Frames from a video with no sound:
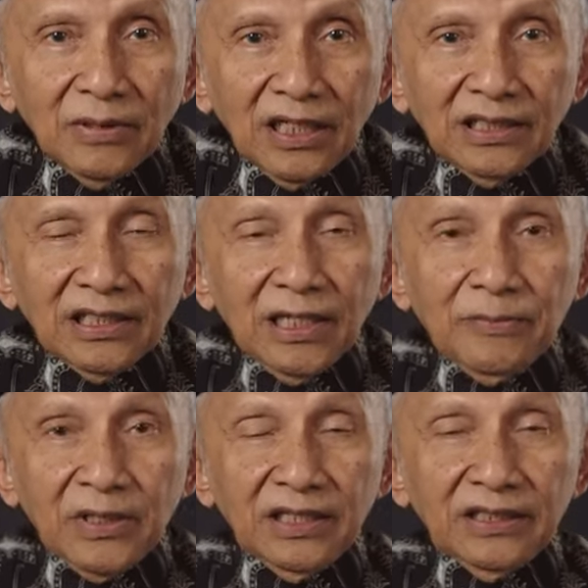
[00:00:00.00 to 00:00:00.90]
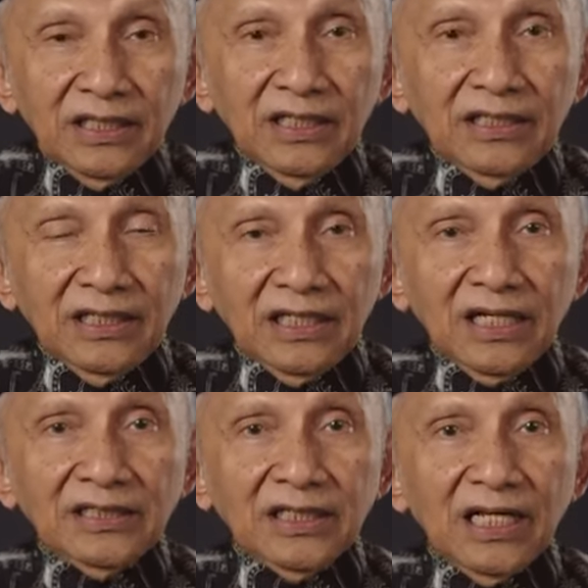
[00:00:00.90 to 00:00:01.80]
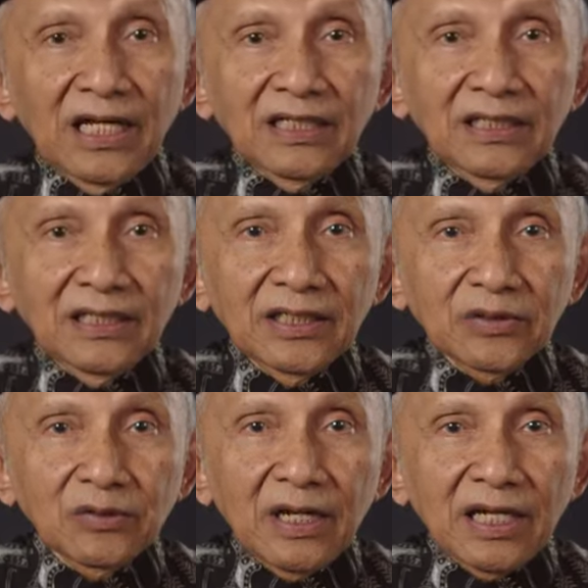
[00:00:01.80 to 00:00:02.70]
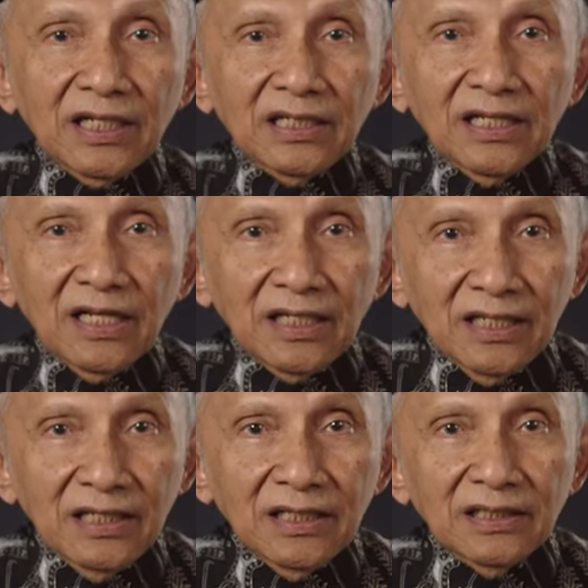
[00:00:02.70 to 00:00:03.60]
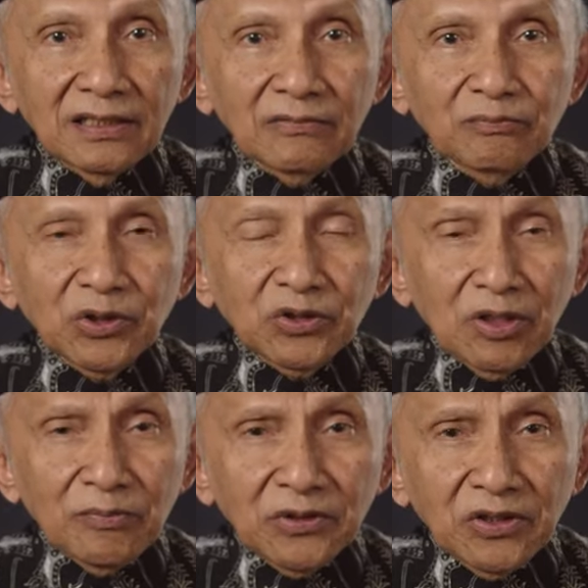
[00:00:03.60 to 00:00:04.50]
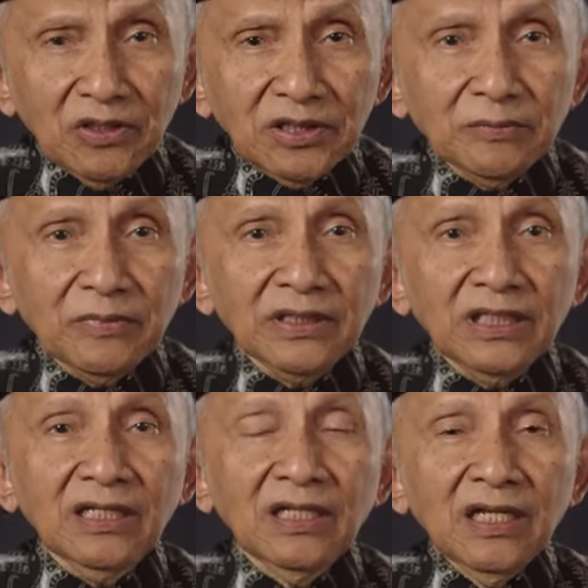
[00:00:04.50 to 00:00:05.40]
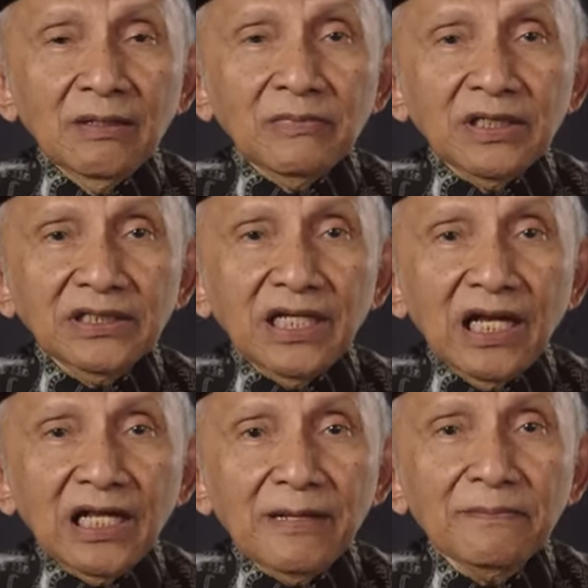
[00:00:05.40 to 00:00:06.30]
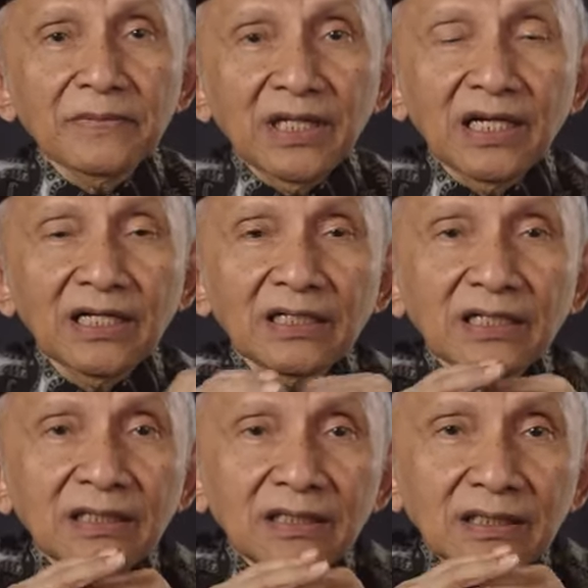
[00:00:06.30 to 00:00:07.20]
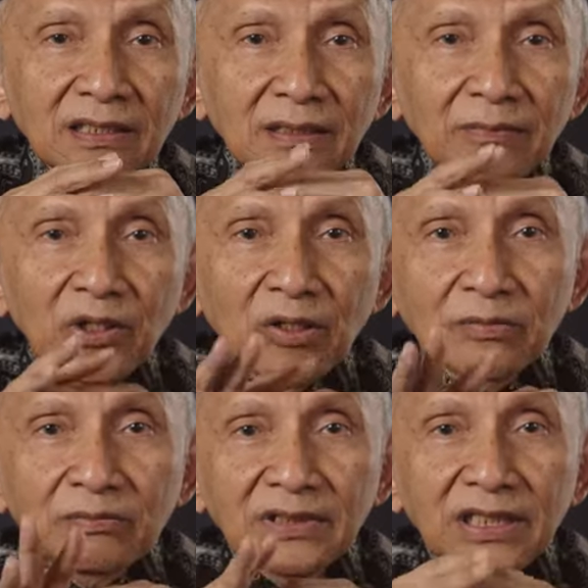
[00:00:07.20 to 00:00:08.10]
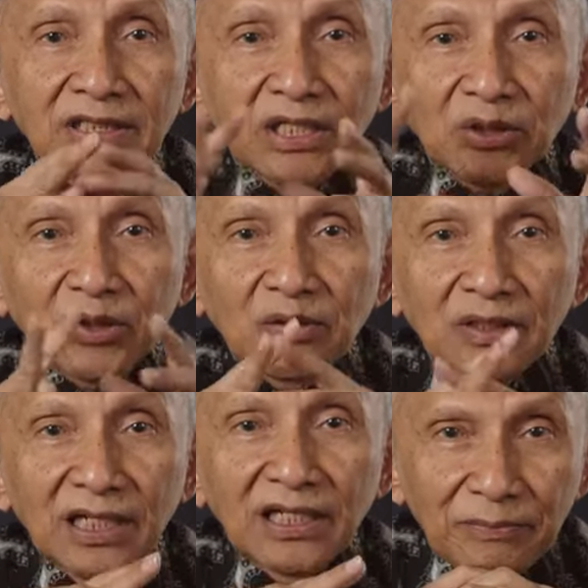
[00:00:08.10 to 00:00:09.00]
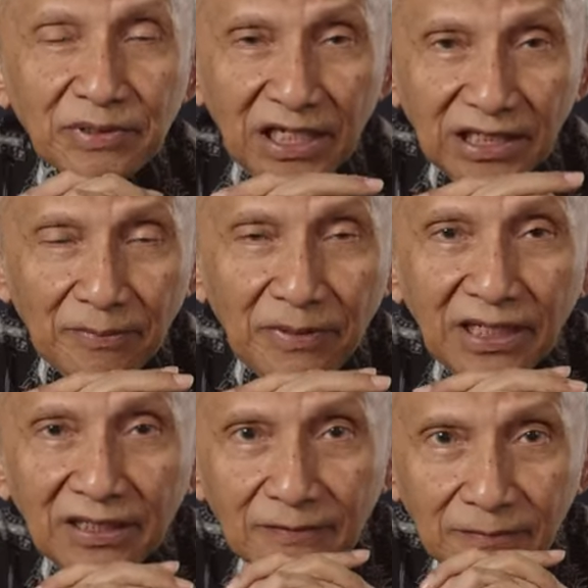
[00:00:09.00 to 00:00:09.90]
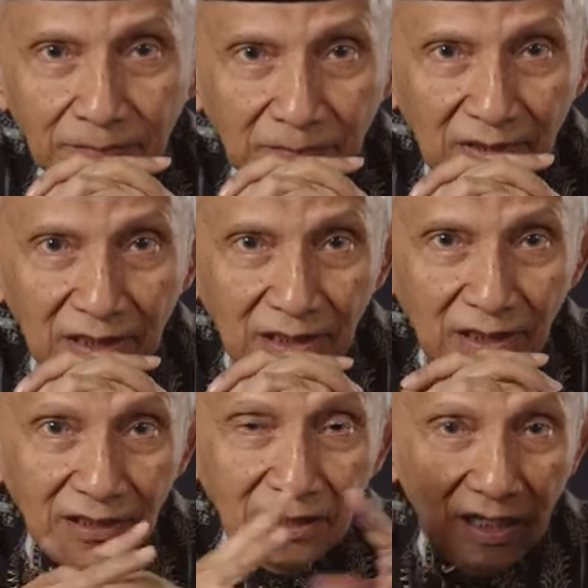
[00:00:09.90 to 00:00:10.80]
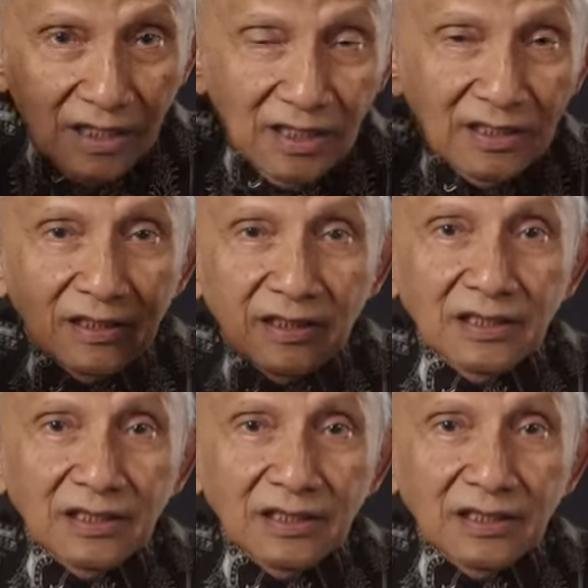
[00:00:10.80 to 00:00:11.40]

bahkan ketika berhenti di tengah jalan itu kanan kiri betul-betul seperti masih alam yang belum disentuh oleh peradaban gitu kedengaran